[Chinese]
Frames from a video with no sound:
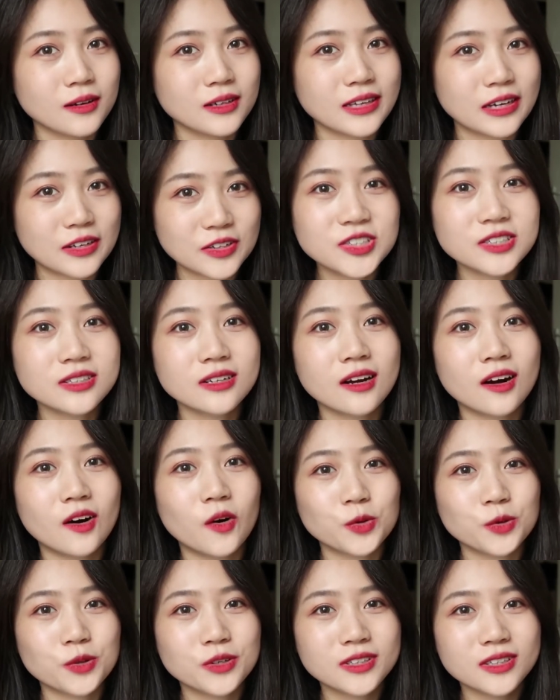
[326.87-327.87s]
颜值高，
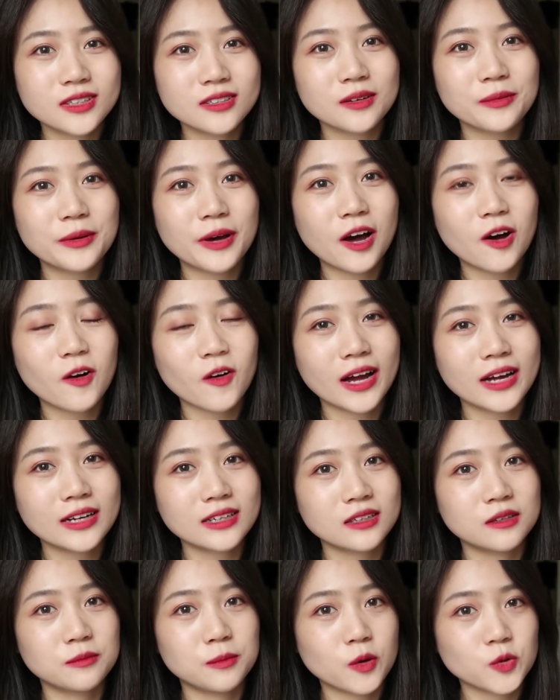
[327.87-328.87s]
我觉得这个特别好看，
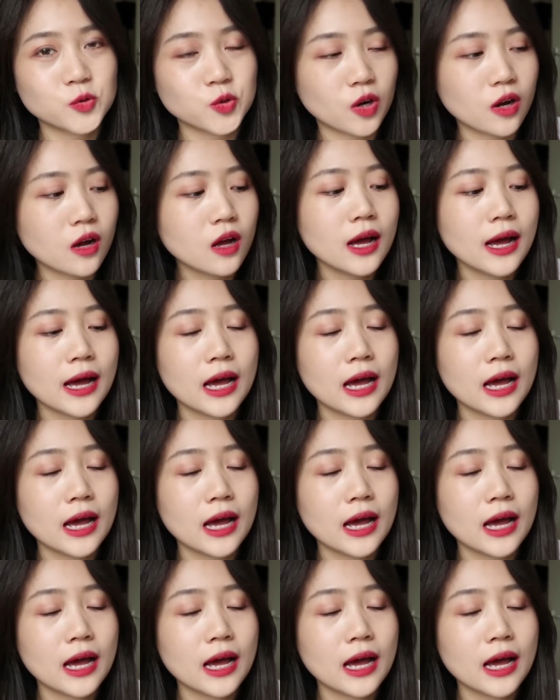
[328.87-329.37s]
这个包装。